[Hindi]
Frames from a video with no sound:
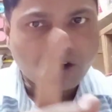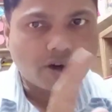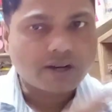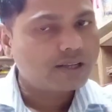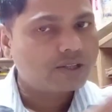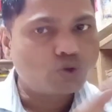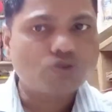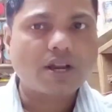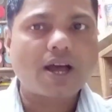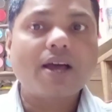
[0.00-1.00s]
और
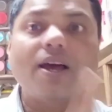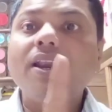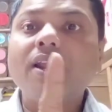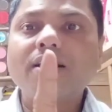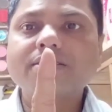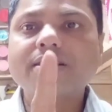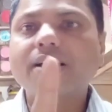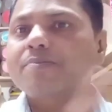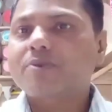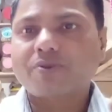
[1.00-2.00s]
दूसरा
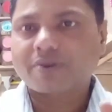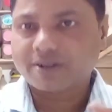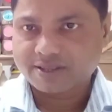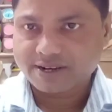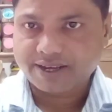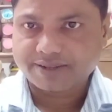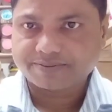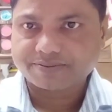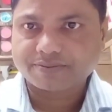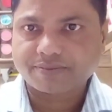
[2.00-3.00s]
लहसुन का प्रयोग करते हैं
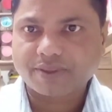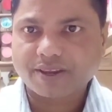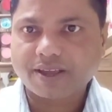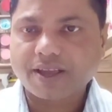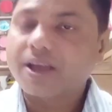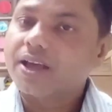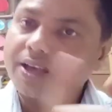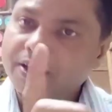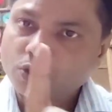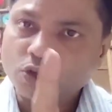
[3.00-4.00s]

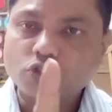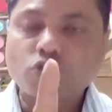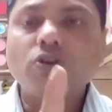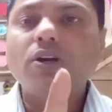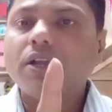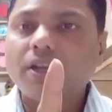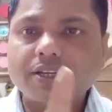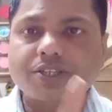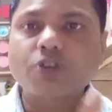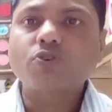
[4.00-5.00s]
दोस्तों
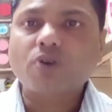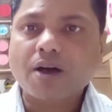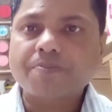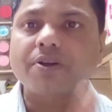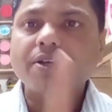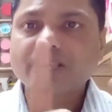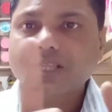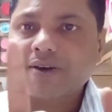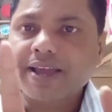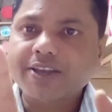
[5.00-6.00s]
लहसुन को आप
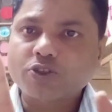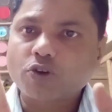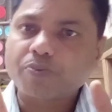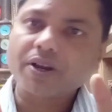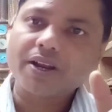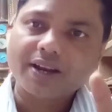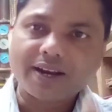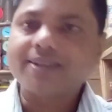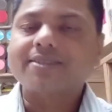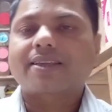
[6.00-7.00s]
दवाई के तौर पर
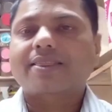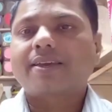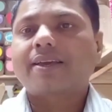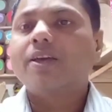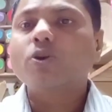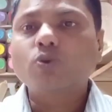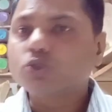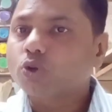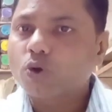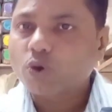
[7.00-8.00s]
ले सकते हैं
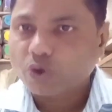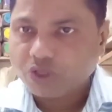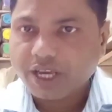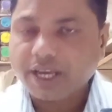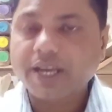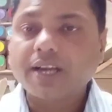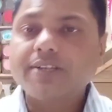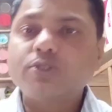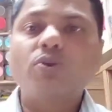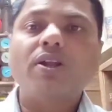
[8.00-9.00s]
कुछ लोग होते हैं
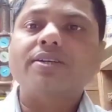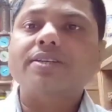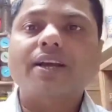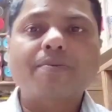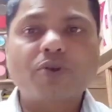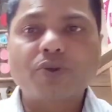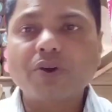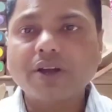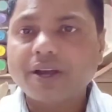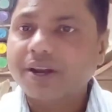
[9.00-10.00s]
जो लहसुन का
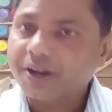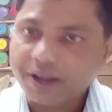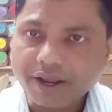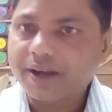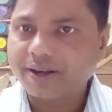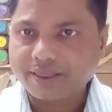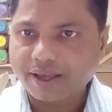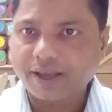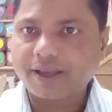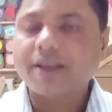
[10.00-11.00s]
प्रयोग नहीं
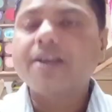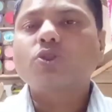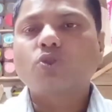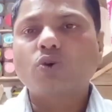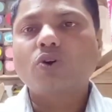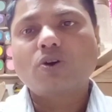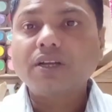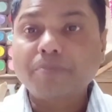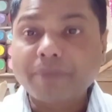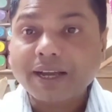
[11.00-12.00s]
करते हैं तो
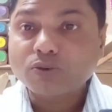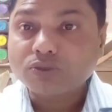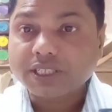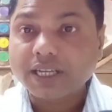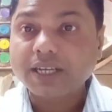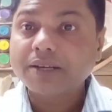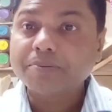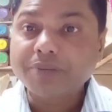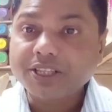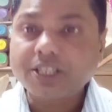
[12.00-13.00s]
मैं उनसे
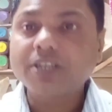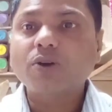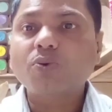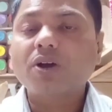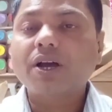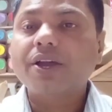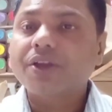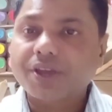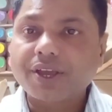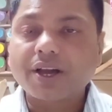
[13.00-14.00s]
विनती करूंगा
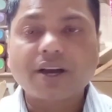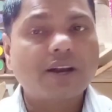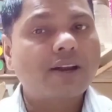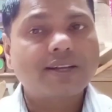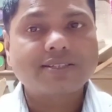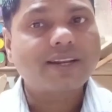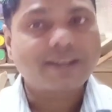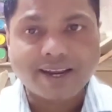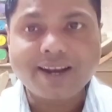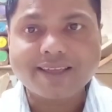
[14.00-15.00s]
कि अगर लहसुन
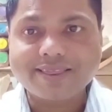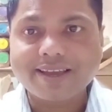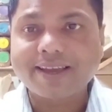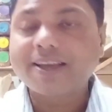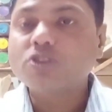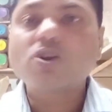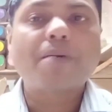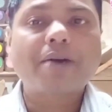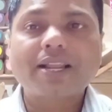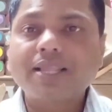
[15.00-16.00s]
नहीं लेते हैं तो
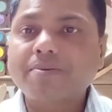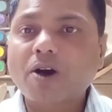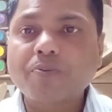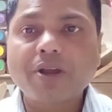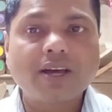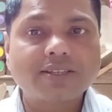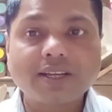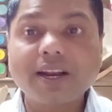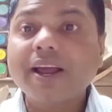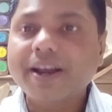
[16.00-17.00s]
हमारे दबाव में
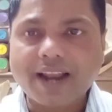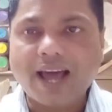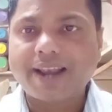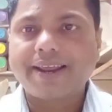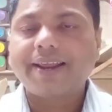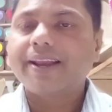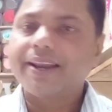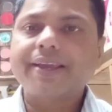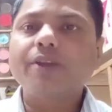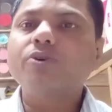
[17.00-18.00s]
लहसुन ना लें
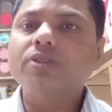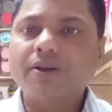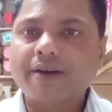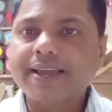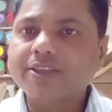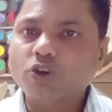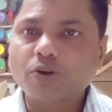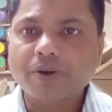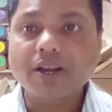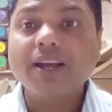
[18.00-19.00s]
लेकिन वो दवाई के
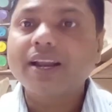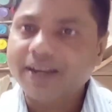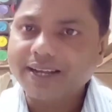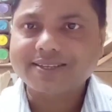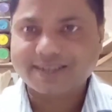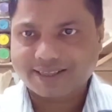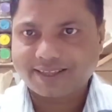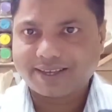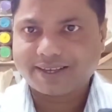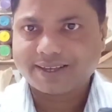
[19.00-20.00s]
तौर पर ले
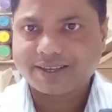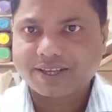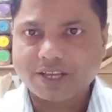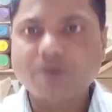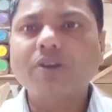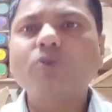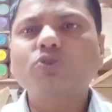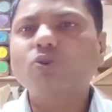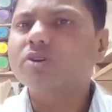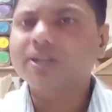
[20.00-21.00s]
सकते हैं क्योंकि
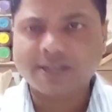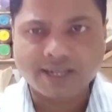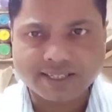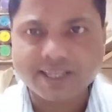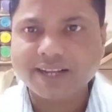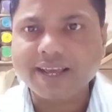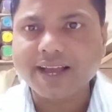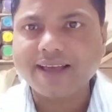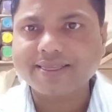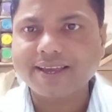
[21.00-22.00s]
कुछ लोग लहसुन नहीं
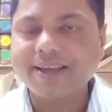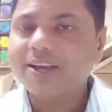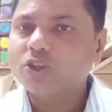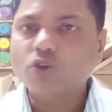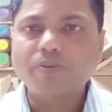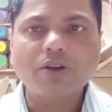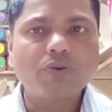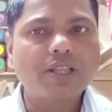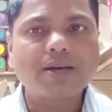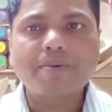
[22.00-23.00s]
खाते हैं तो मैं
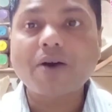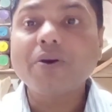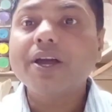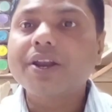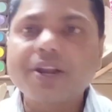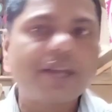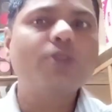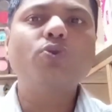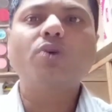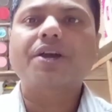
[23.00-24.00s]
उन्हें दबाव
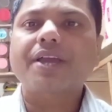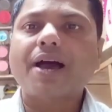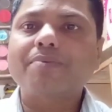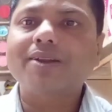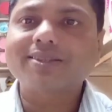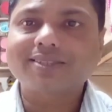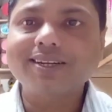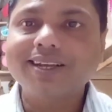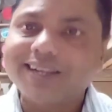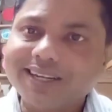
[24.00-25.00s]
नहीं दूंगा कि आप
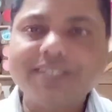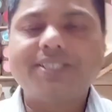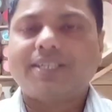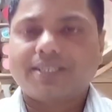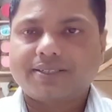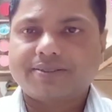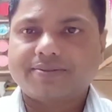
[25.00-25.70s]
लहसुन लीजिए